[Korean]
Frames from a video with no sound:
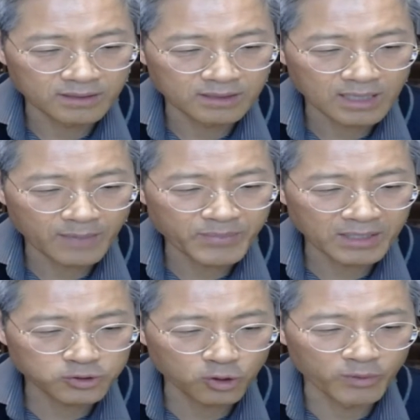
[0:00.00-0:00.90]
앞에
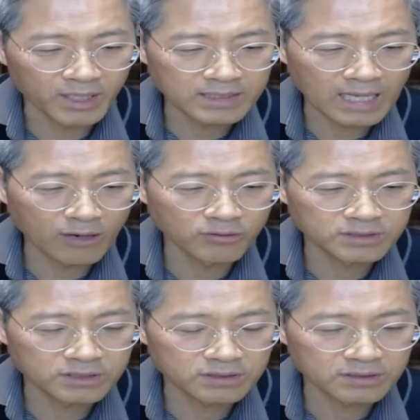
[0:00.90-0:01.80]
소명에 나온
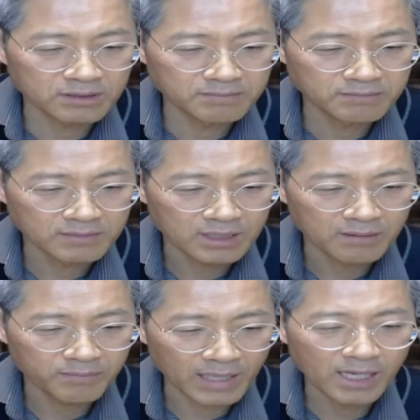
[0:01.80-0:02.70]
것처럼
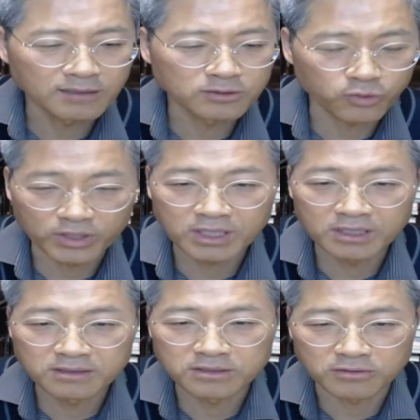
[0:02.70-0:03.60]
방향을
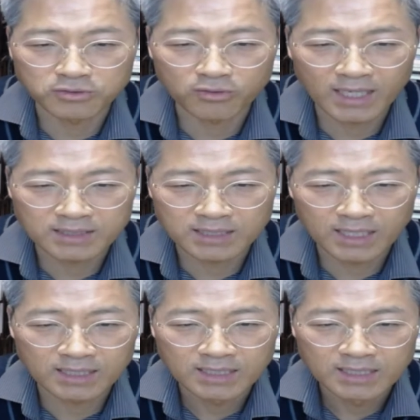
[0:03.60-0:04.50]
돌이키는 정도가
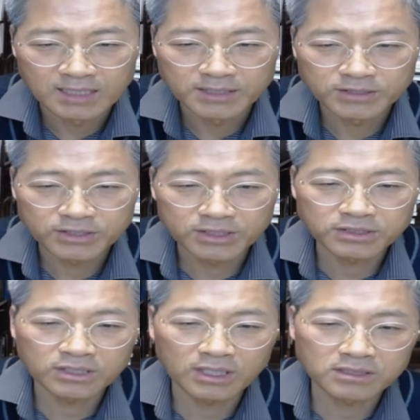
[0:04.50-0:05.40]
아니라
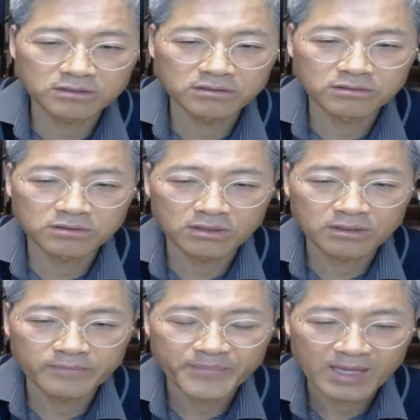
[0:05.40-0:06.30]

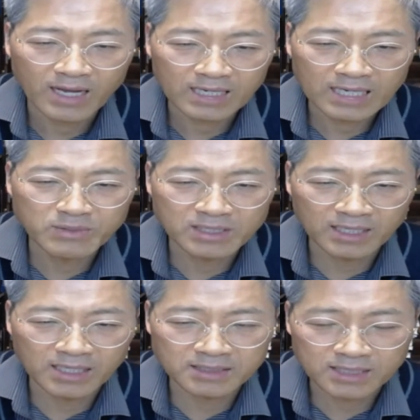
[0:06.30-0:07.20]
실제적으로 하나님을
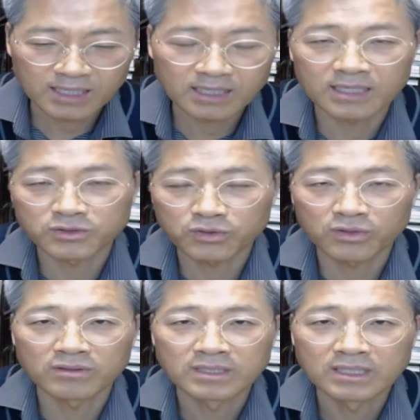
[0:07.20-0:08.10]
향해 살아가도록